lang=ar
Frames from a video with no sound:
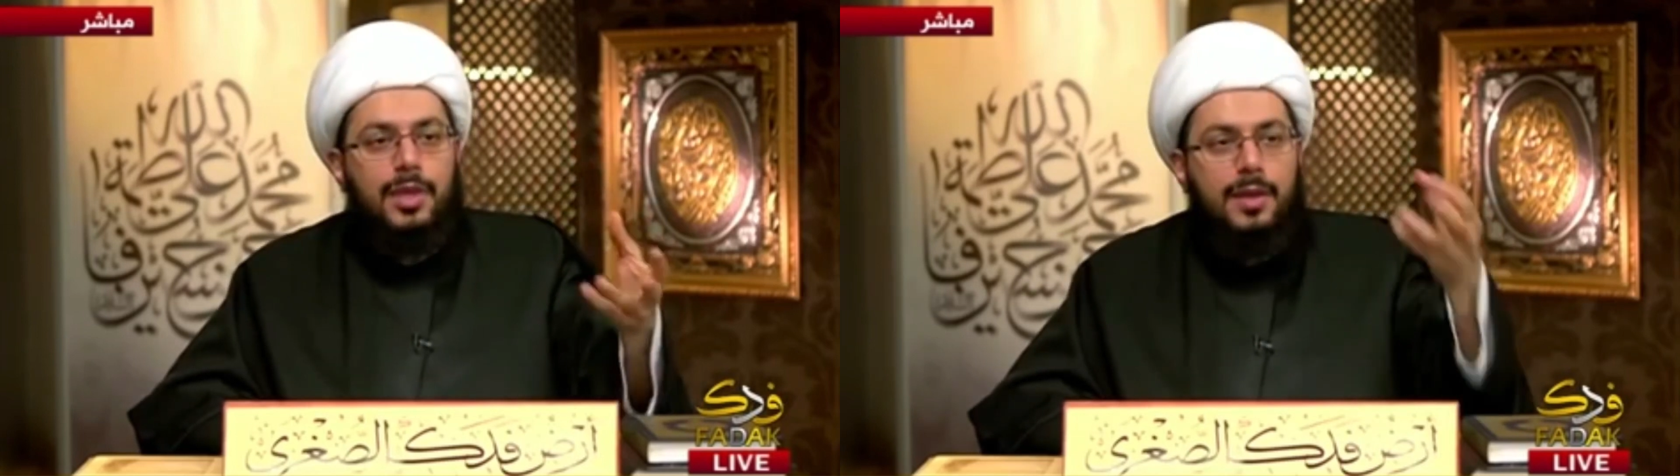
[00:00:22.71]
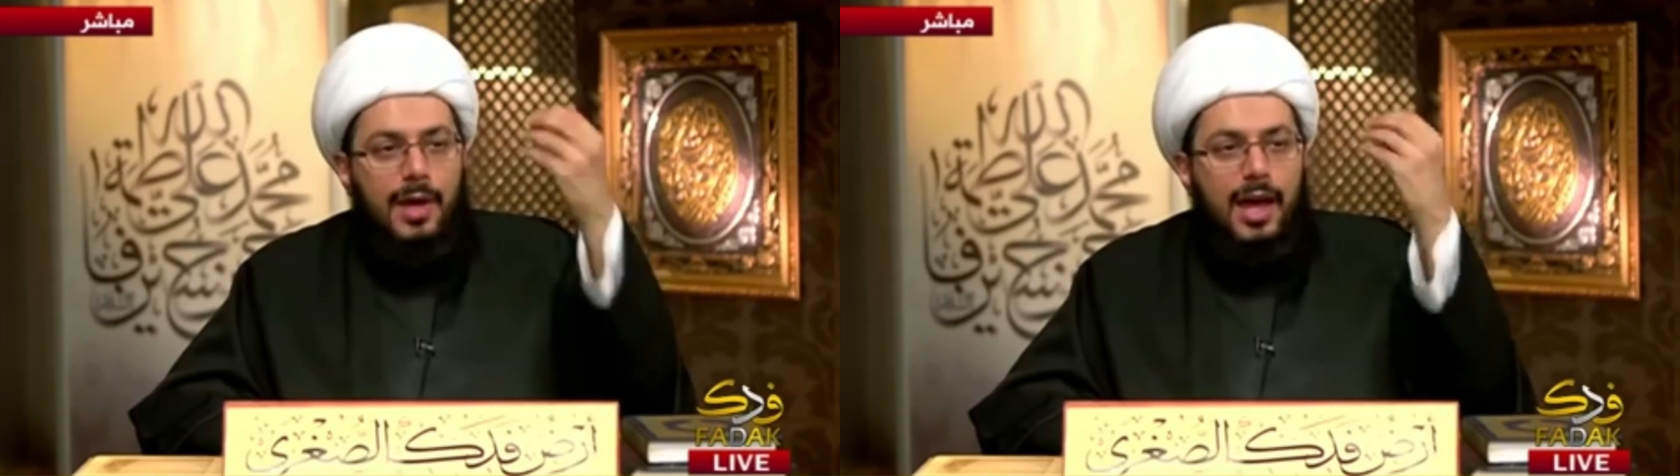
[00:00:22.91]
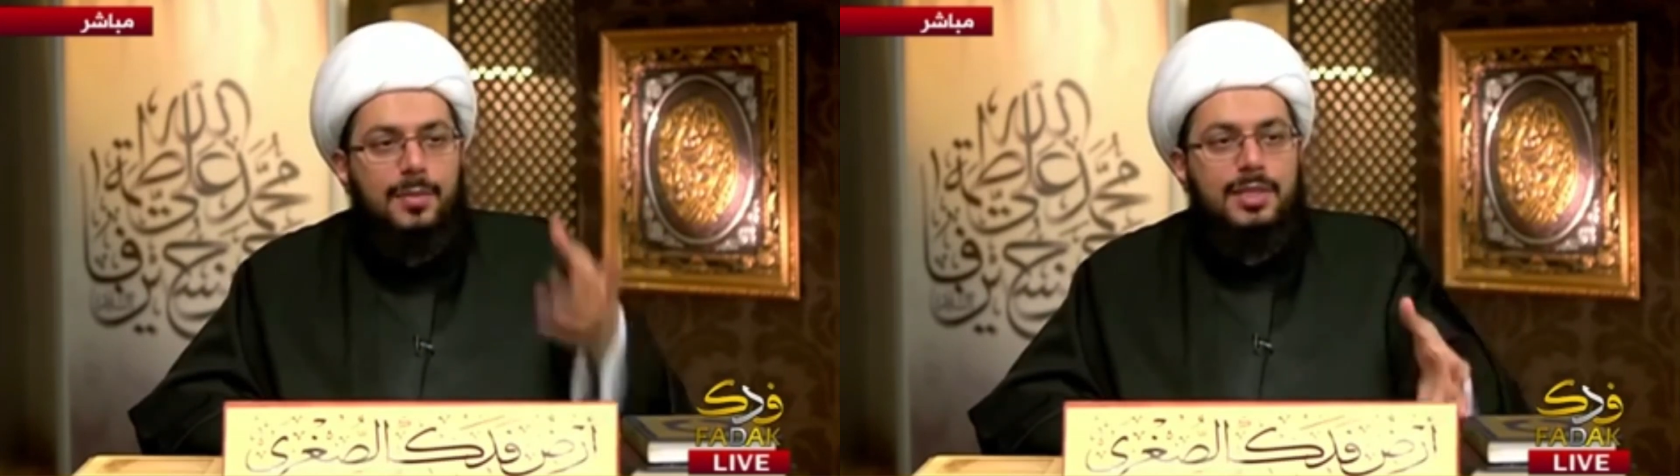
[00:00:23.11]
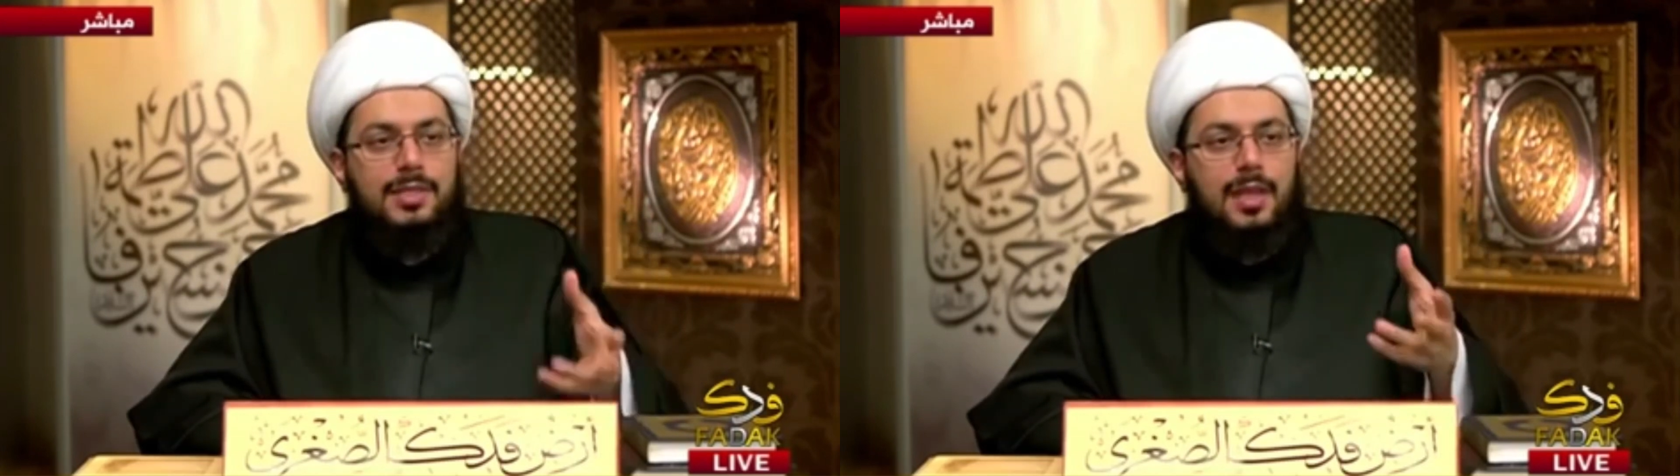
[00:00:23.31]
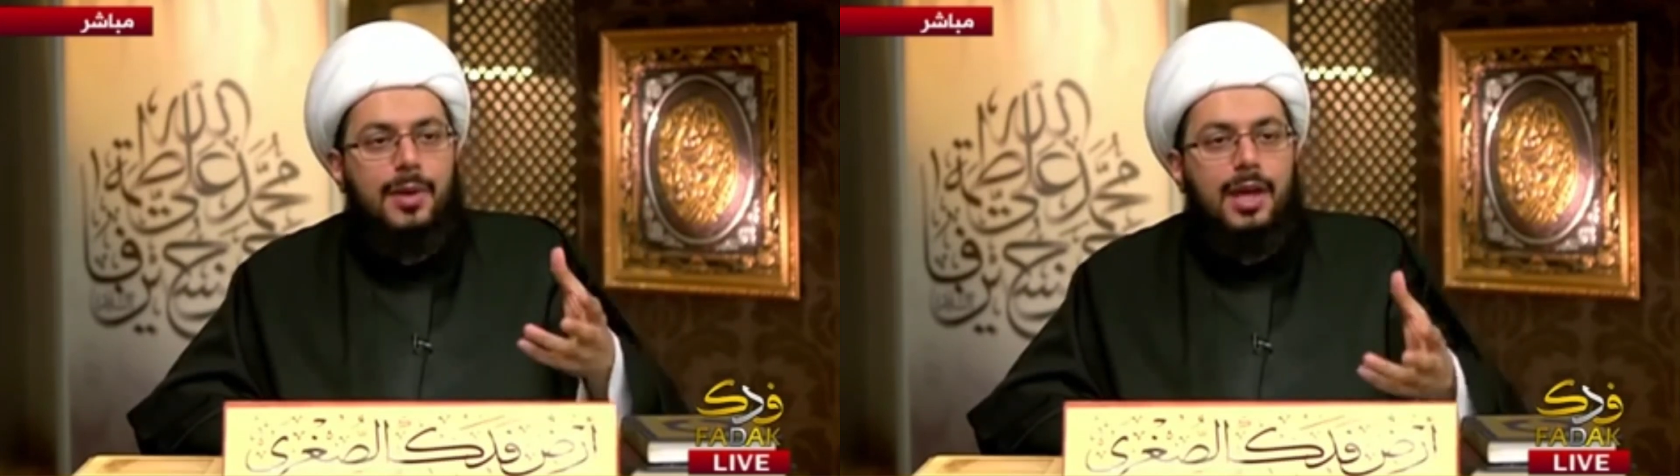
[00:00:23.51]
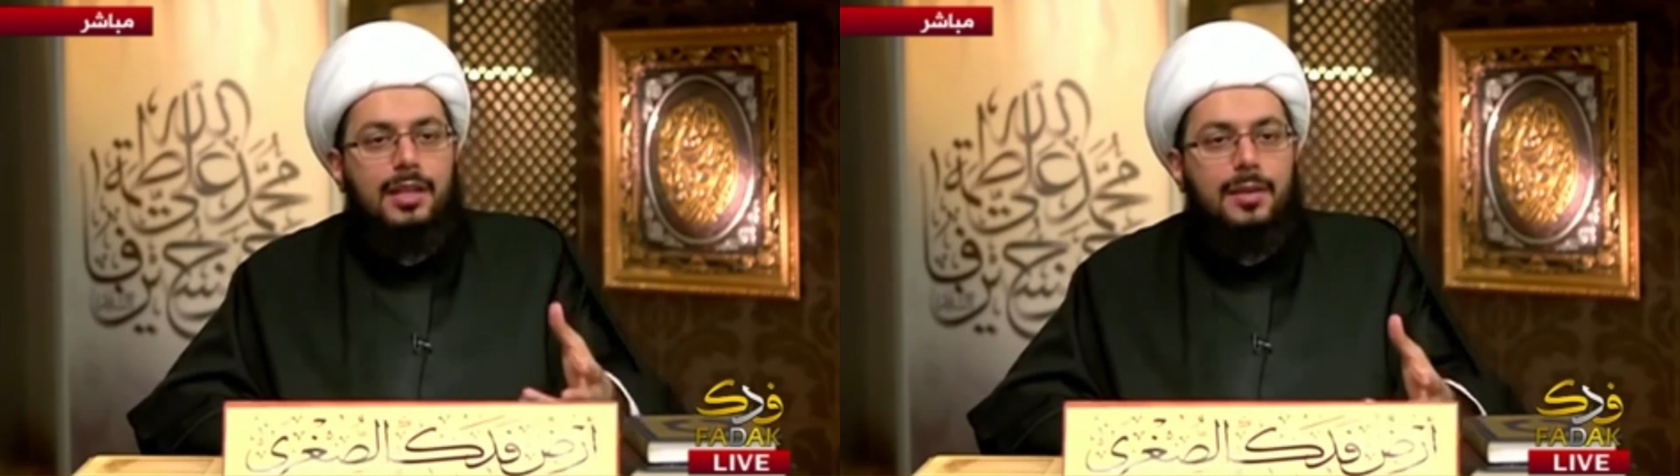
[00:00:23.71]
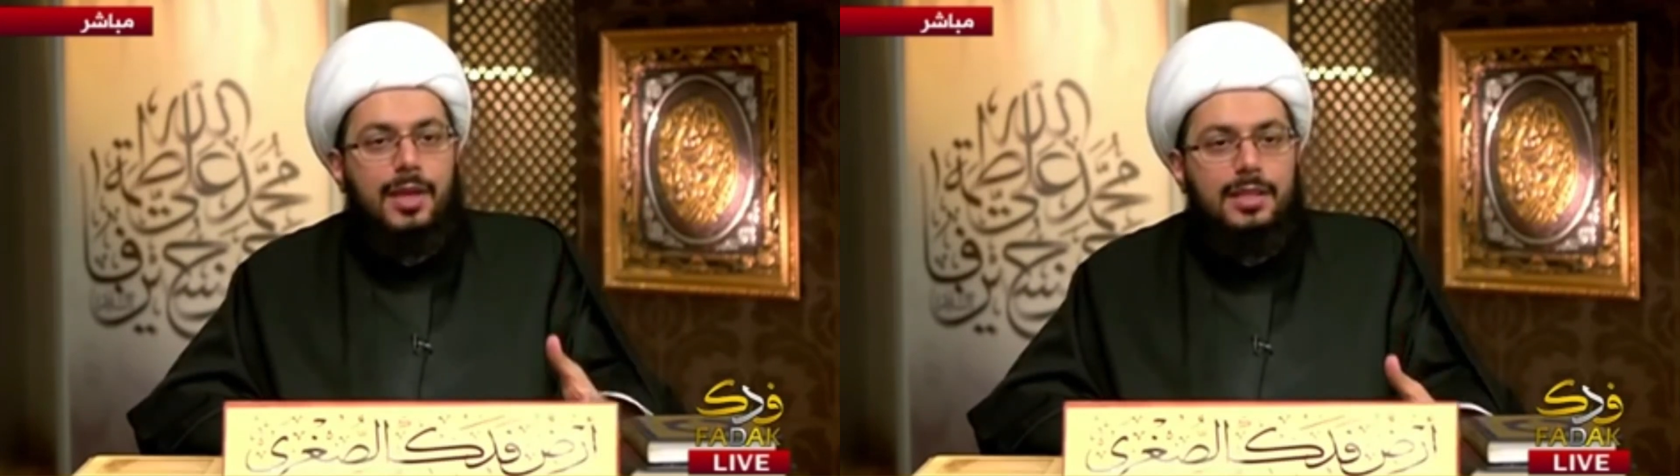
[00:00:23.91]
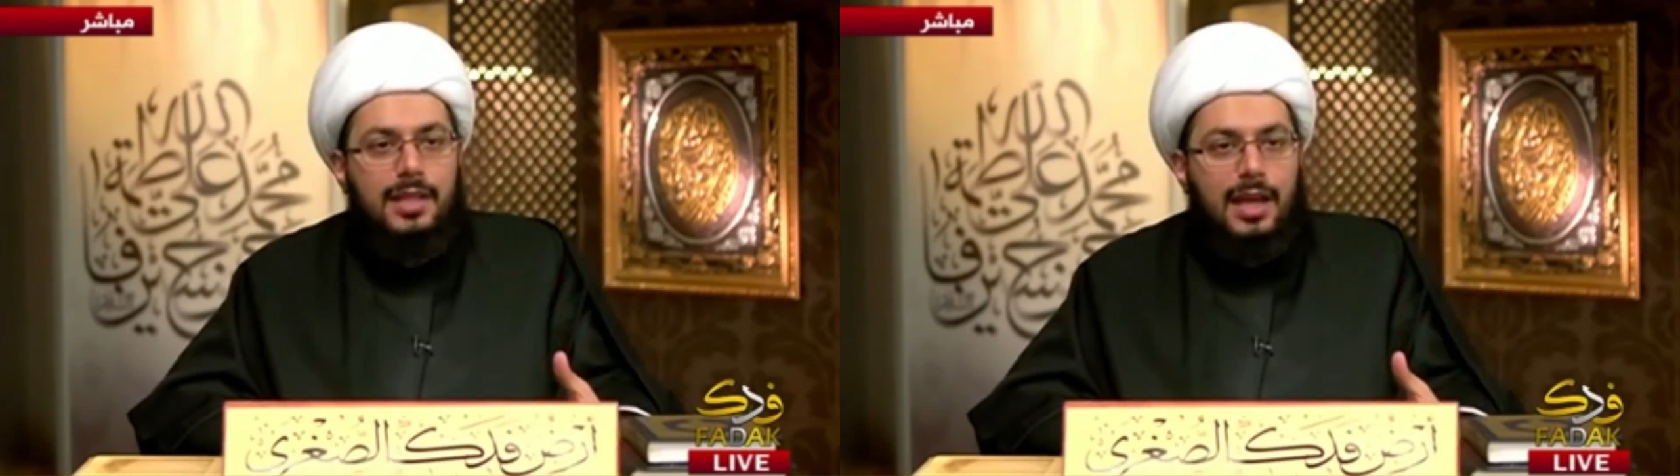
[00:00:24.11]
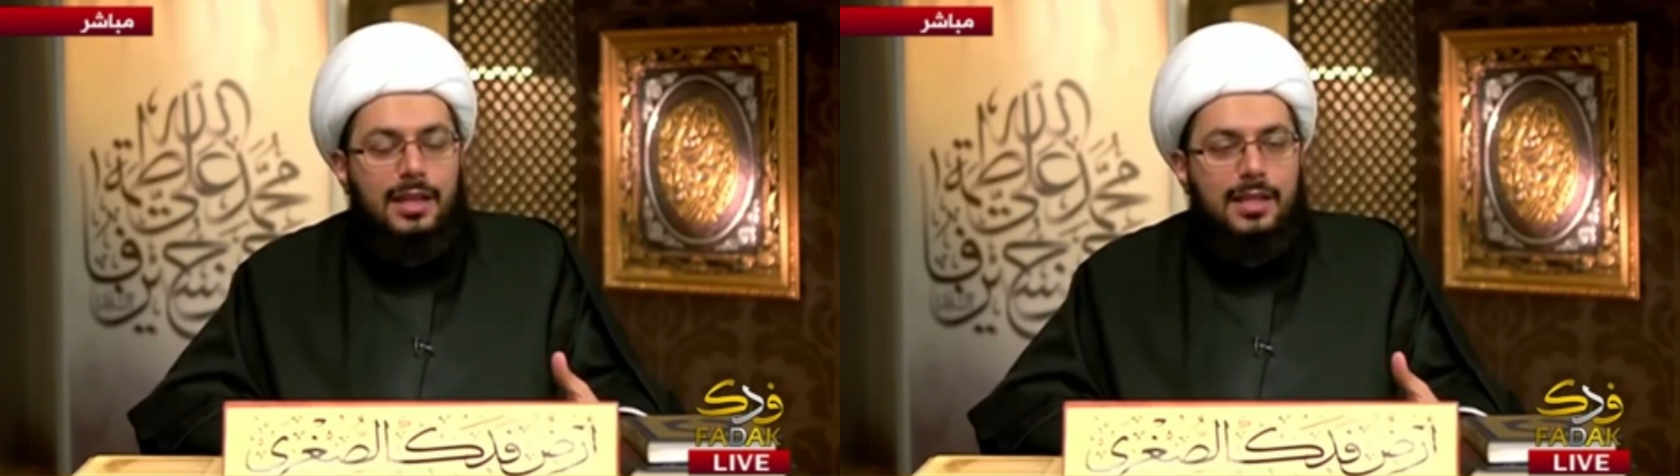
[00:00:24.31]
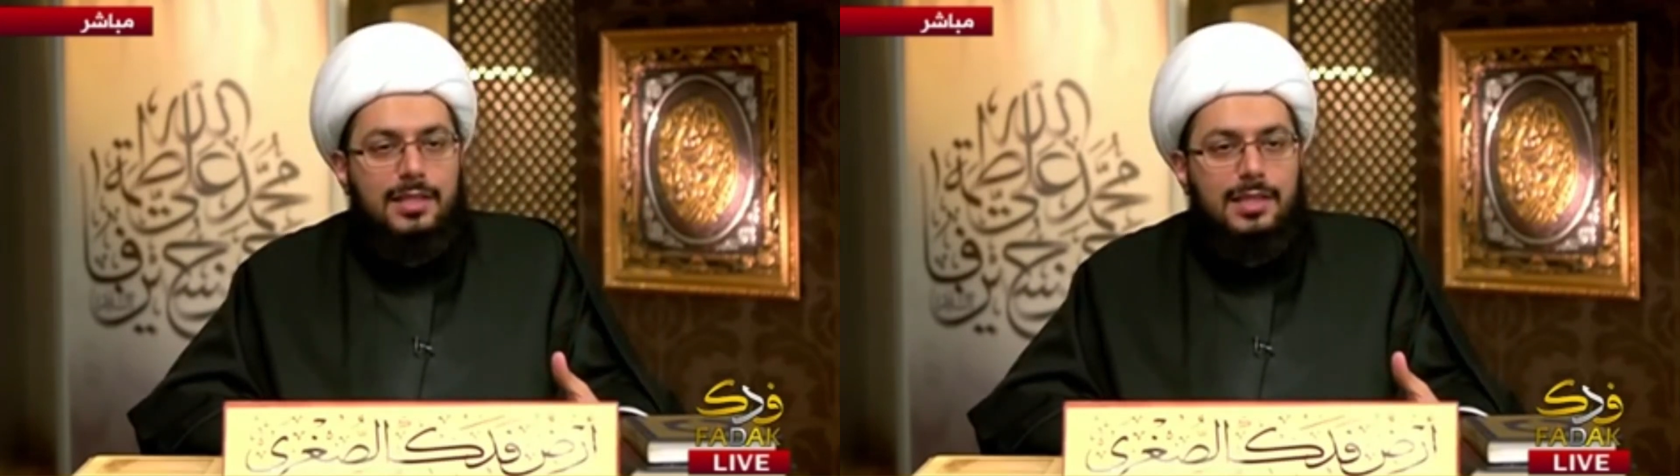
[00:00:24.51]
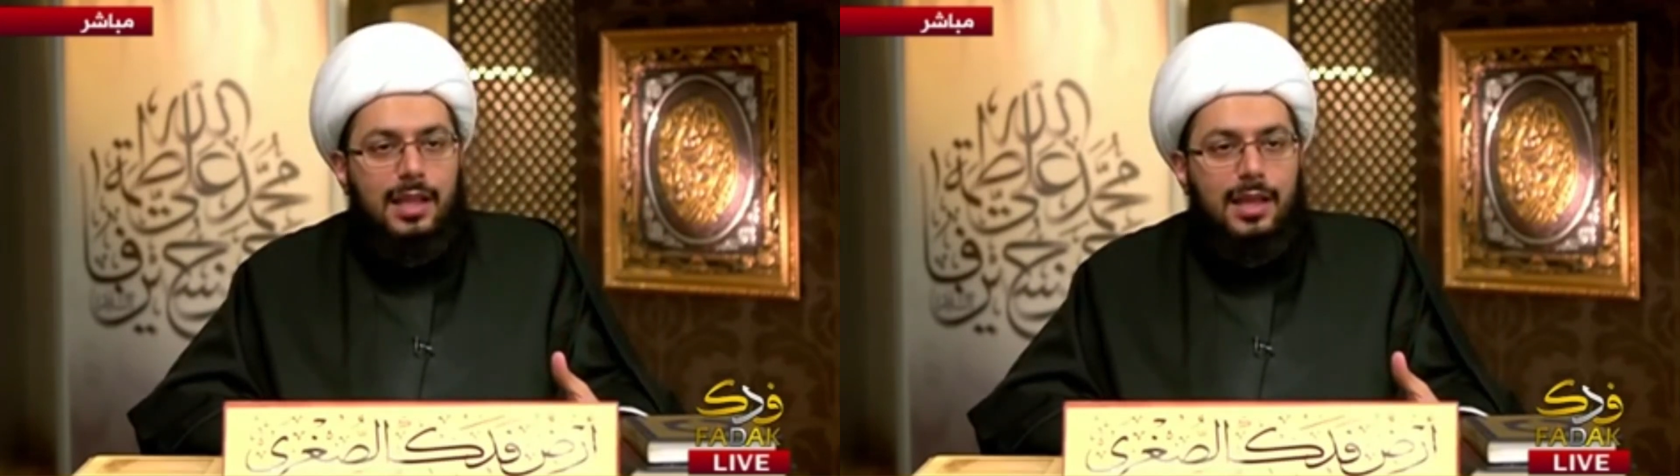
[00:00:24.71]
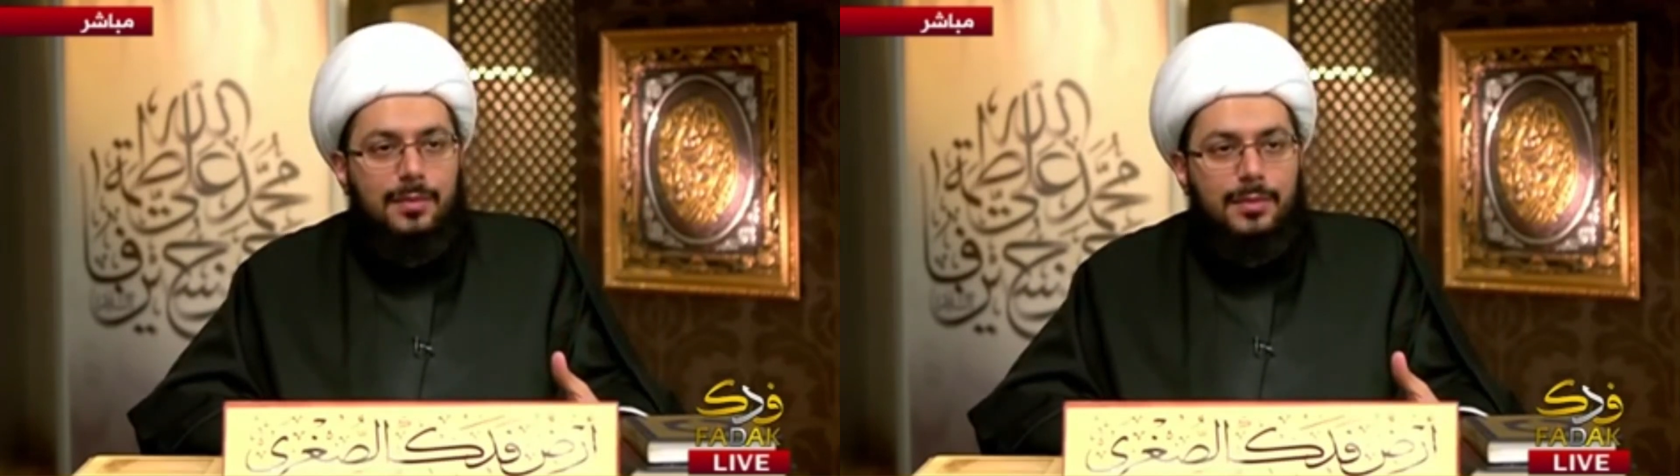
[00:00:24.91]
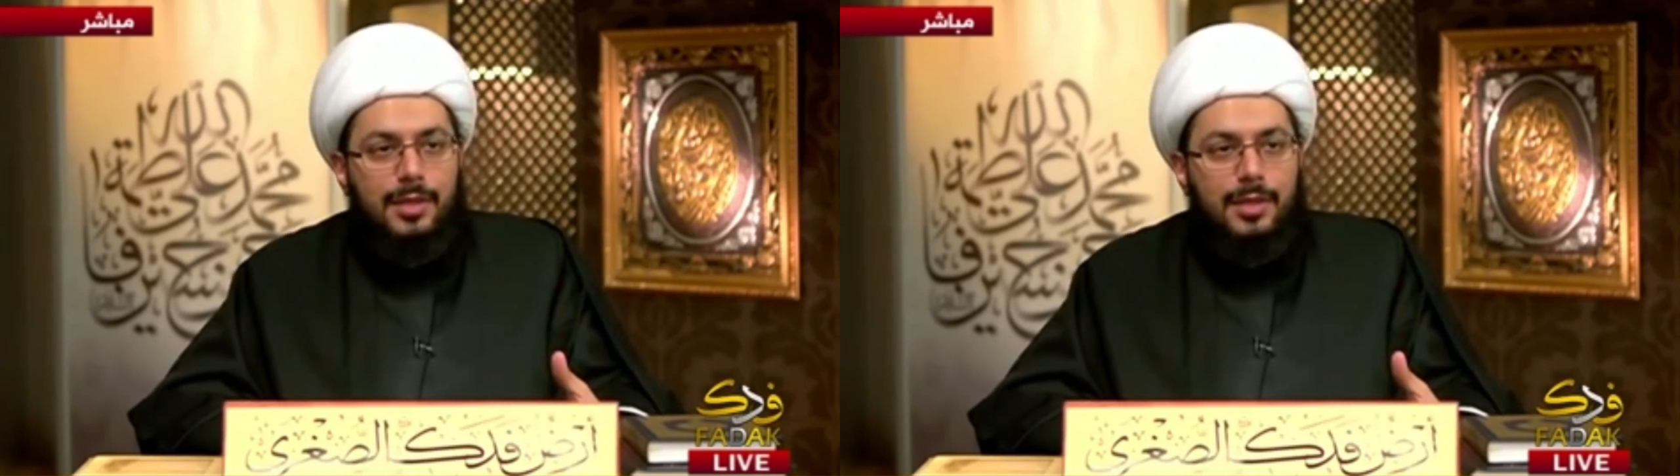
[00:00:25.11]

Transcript: إمام الزمان المهدي عليه السلام